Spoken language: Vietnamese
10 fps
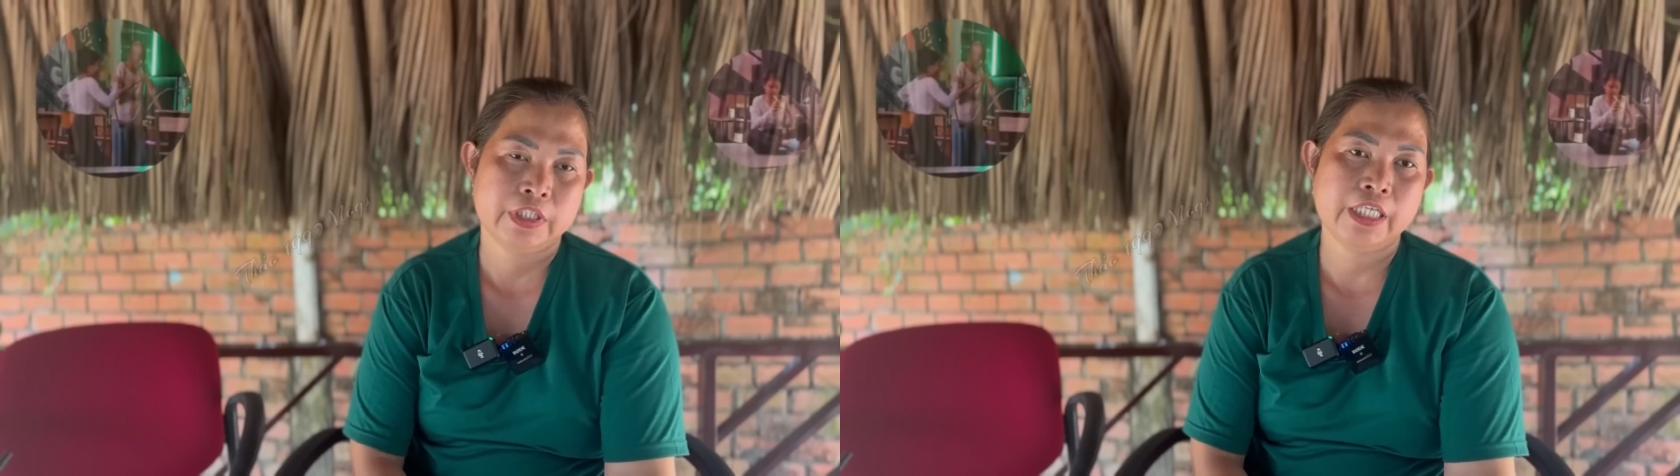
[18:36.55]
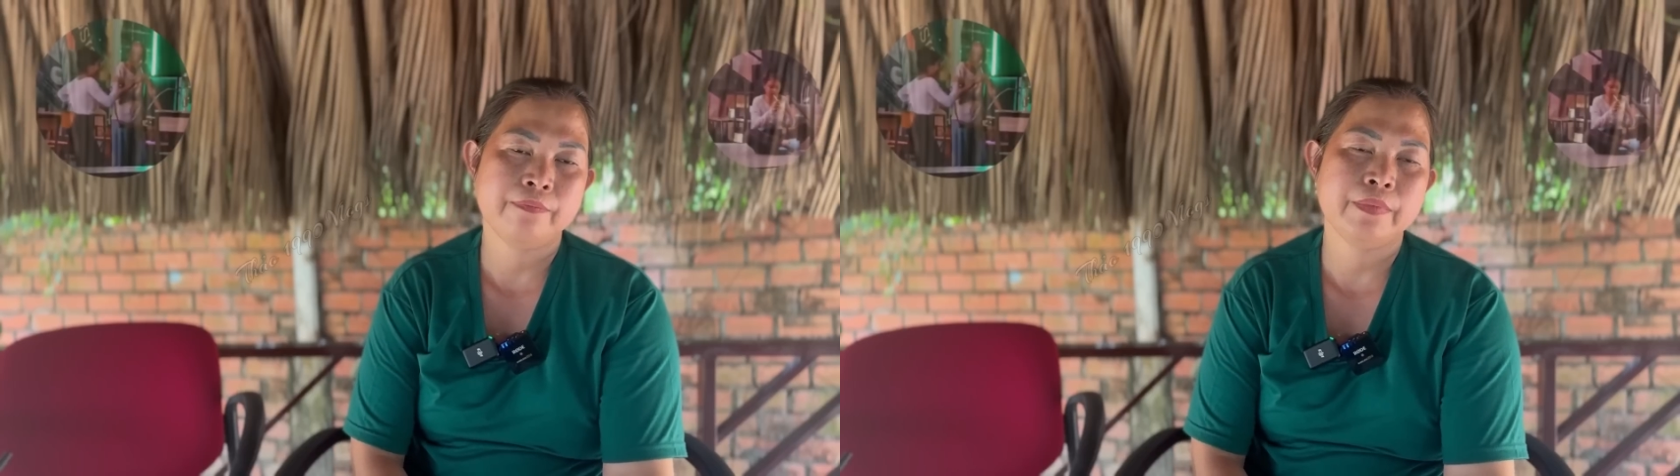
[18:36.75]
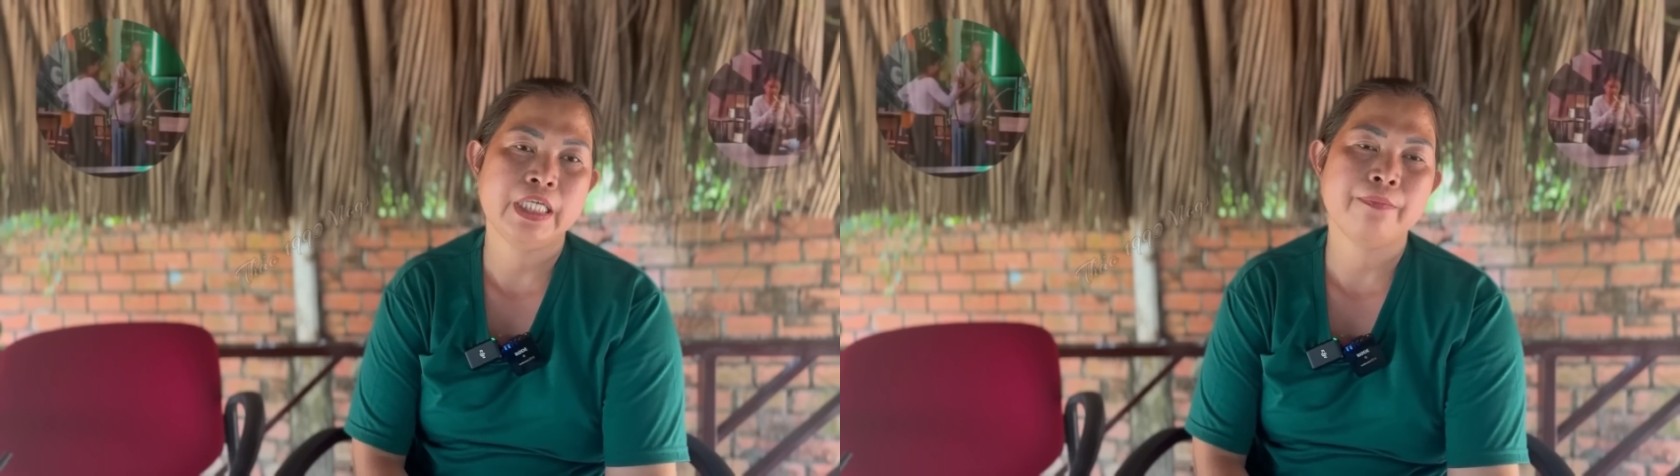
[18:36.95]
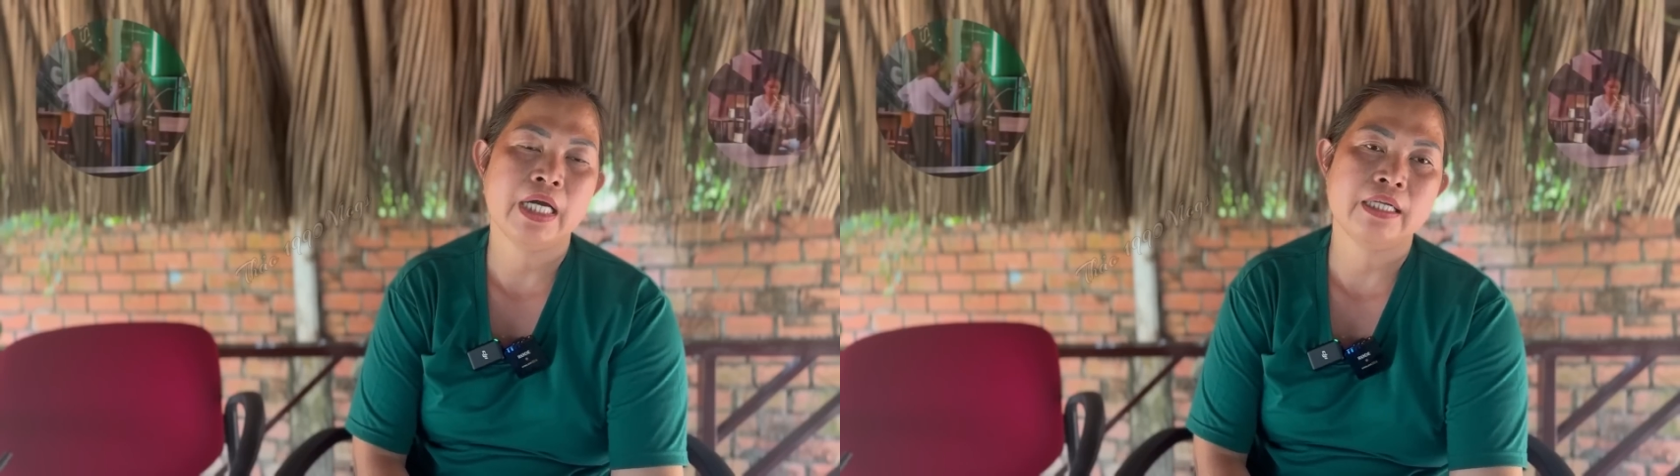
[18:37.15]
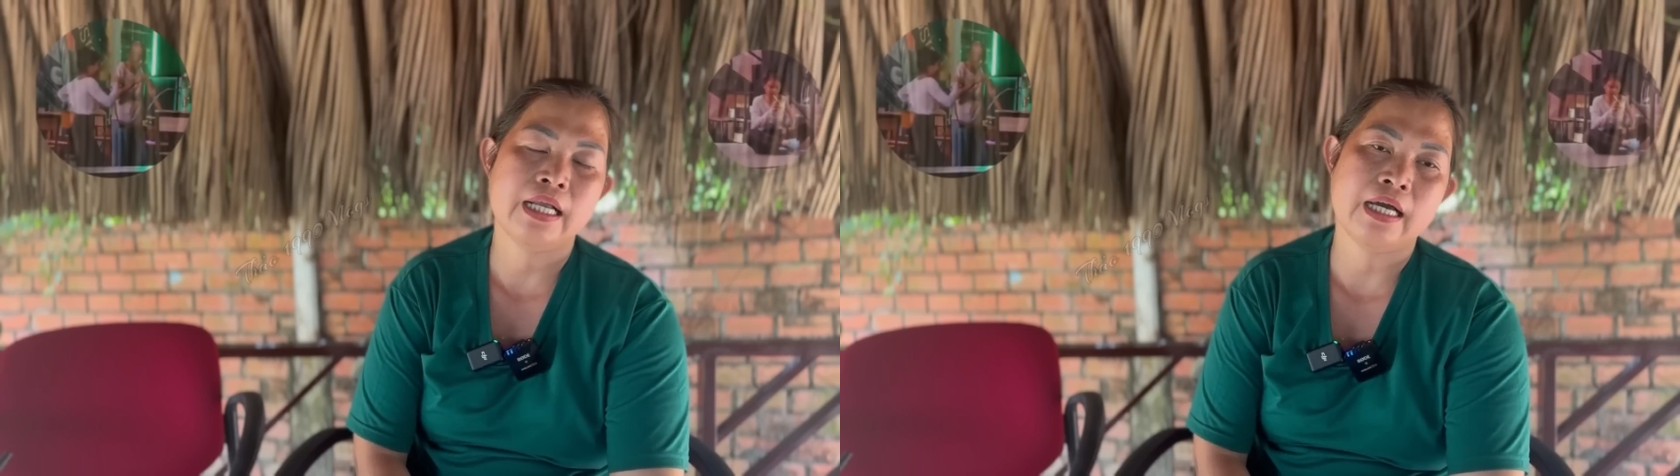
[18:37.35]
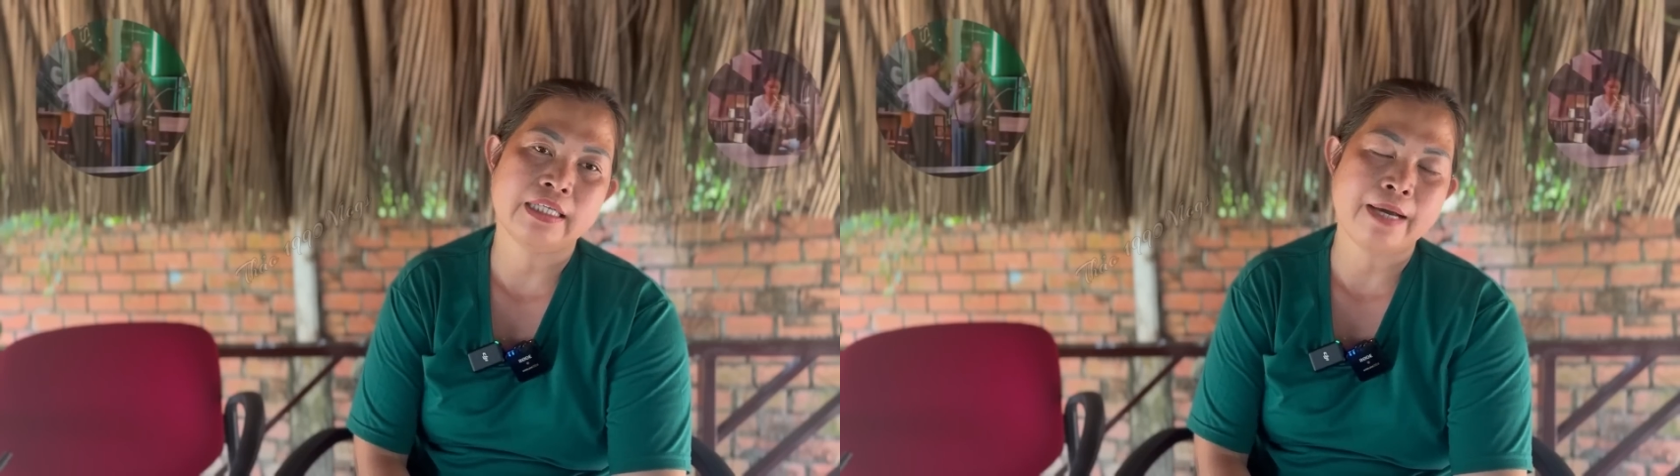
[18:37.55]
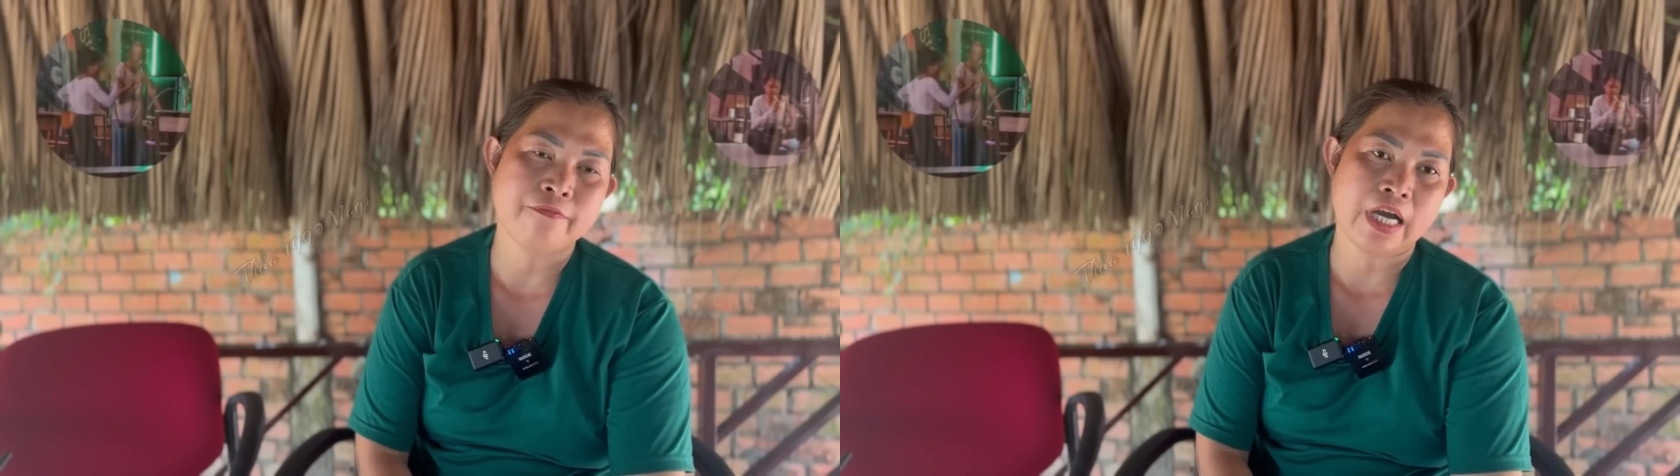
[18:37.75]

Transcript: chiếm chiếm hết 8 à,